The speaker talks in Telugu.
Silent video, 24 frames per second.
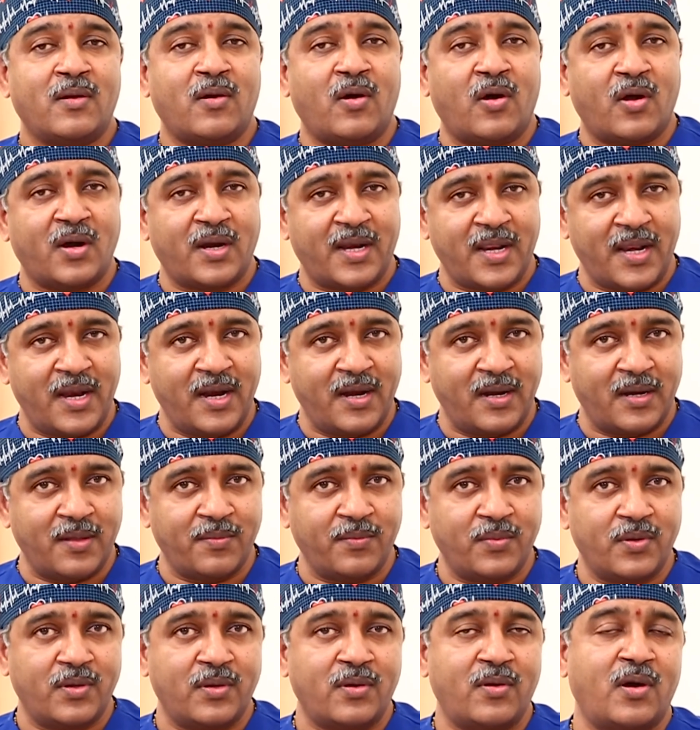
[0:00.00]
కాటరీ
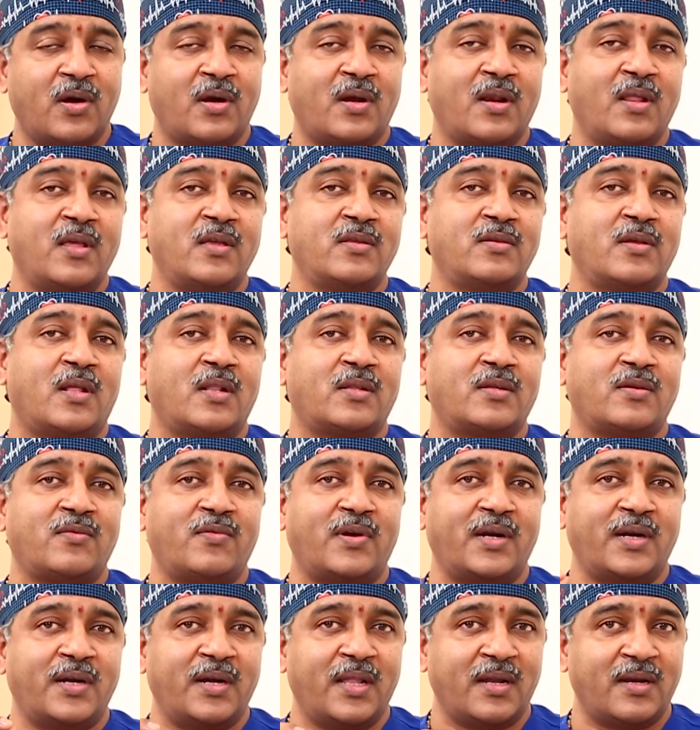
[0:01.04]
అంటాము కాటరీ ఈజ్ ఆల్సో
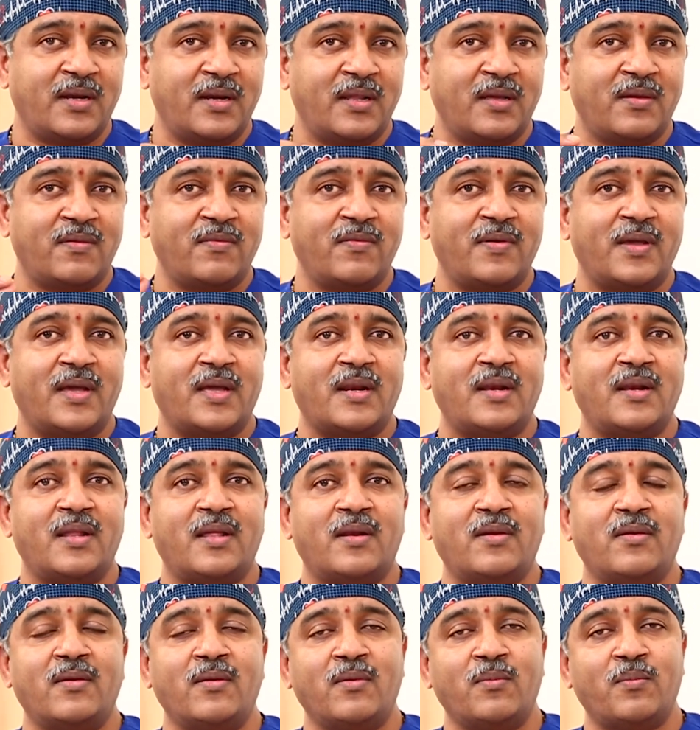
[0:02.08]
వన్ టెక్నిక్ వేర్
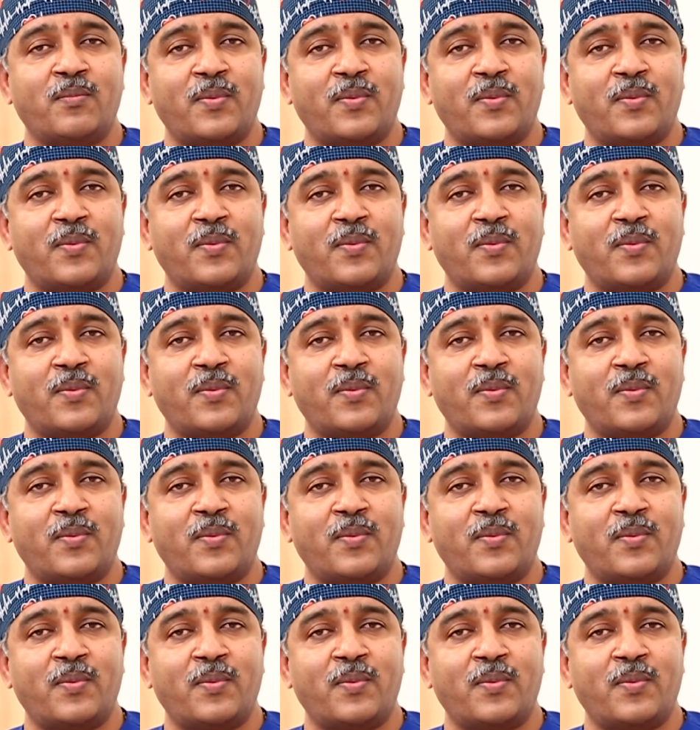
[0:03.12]
నేను